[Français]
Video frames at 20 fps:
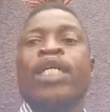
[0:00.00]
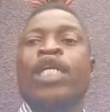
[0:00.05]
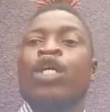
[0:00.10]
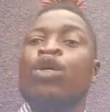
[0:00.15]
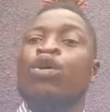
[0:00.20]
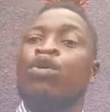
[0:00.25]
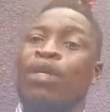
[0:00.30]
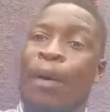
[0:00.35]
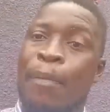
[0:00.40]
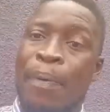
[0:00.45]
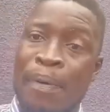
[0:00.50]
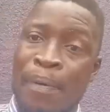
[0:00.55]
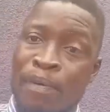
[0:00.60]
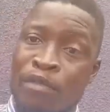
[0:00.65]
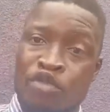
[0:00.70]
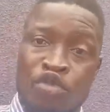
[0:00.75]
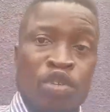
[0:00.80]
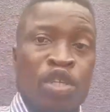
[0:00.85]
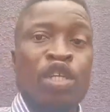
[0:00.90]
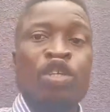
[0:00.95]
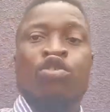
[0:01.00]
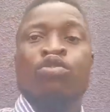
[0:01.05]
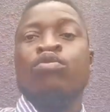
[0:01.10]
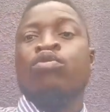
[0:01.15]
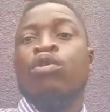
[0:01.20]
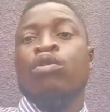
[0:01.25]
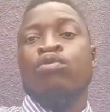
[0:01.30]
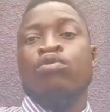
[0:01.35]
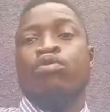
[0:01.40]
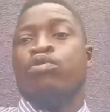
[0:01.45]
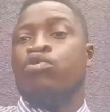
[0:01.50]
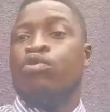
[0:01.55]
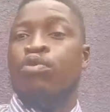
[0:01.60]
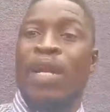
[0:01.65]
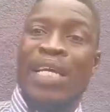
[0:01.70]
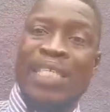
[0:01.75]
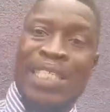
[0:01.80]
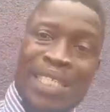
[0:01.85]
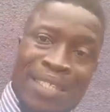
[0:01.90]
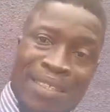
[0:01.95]
que d'après tu dis que non, tu,
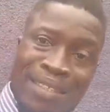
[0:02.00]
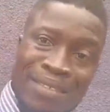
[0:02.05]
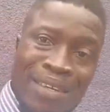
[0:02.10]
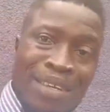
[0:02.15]
laisses